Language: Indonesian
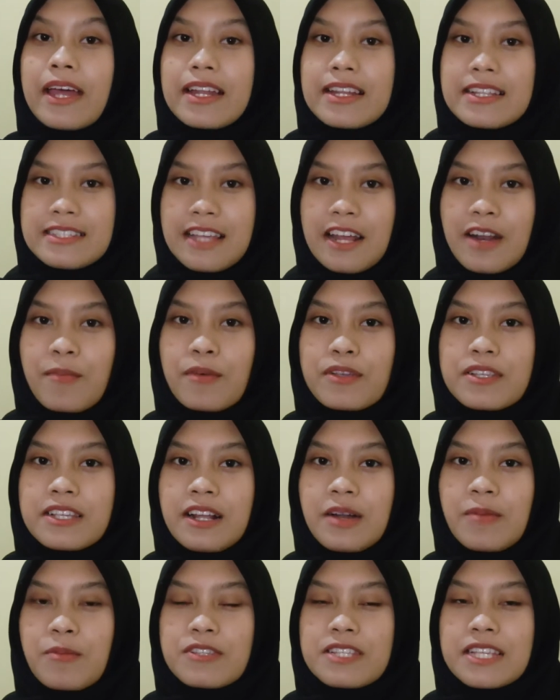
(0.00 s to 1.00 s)
and share
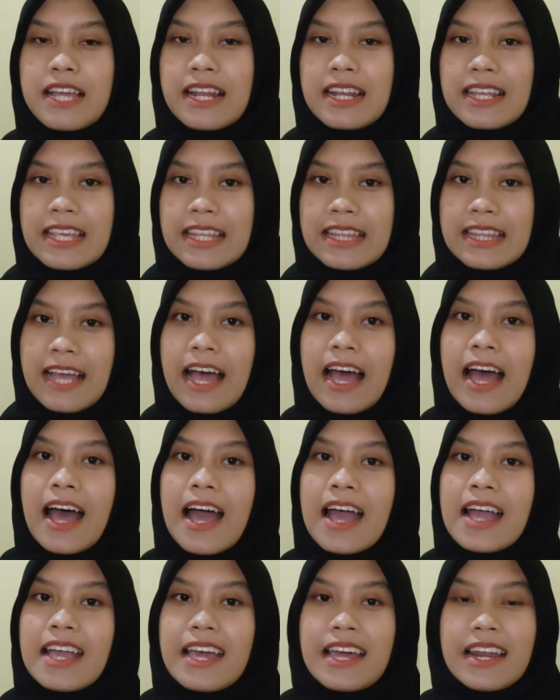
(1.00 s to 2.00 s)
postingan-postingan
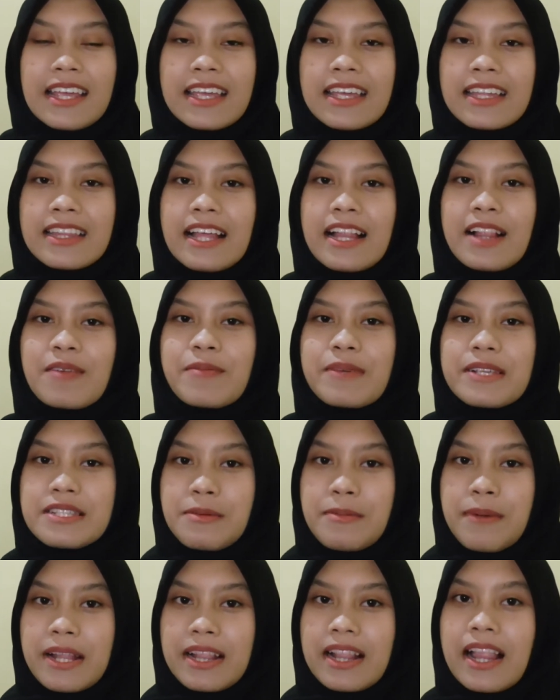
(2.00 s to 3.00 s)
kita agar kita lebih
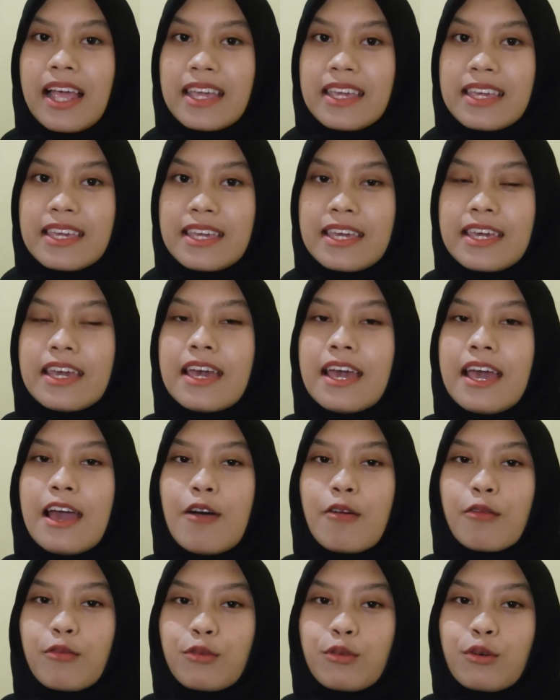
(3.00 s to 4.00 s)
semangat lagi
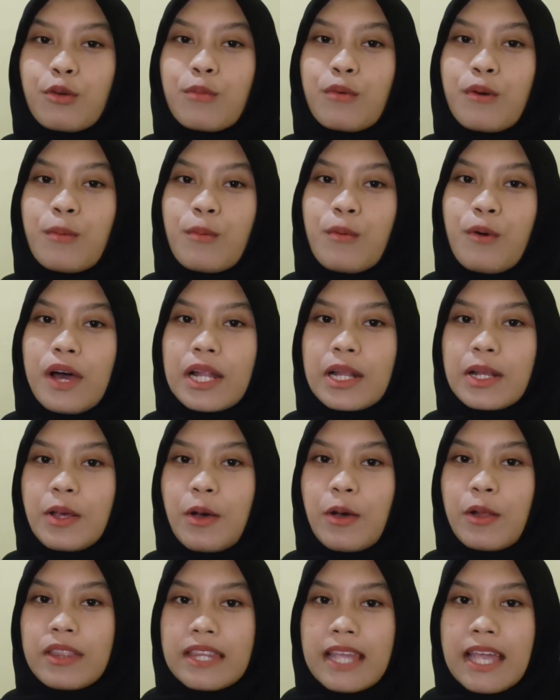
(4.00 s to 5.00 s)
untuk membuat
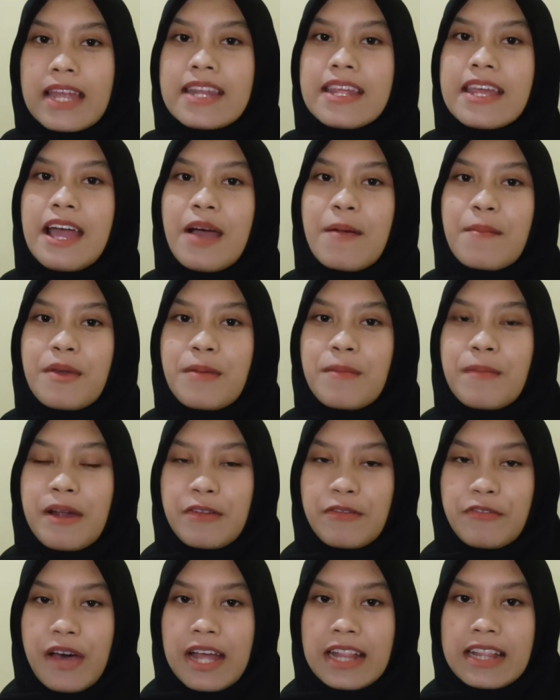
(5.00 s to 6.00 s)
konten yang
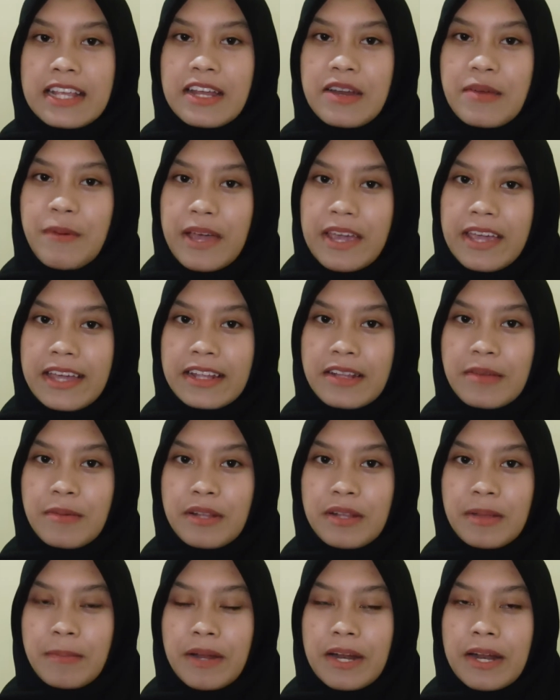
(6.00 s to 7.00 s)
bermanfaat kedepannya
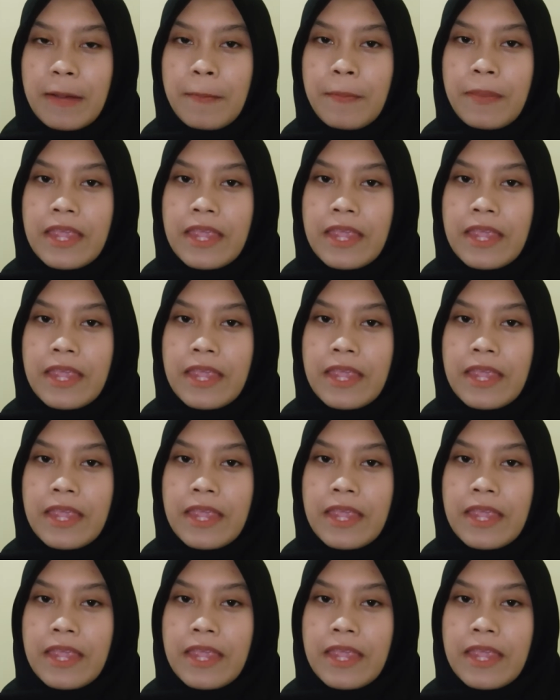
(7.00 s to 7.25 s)
teman-teman.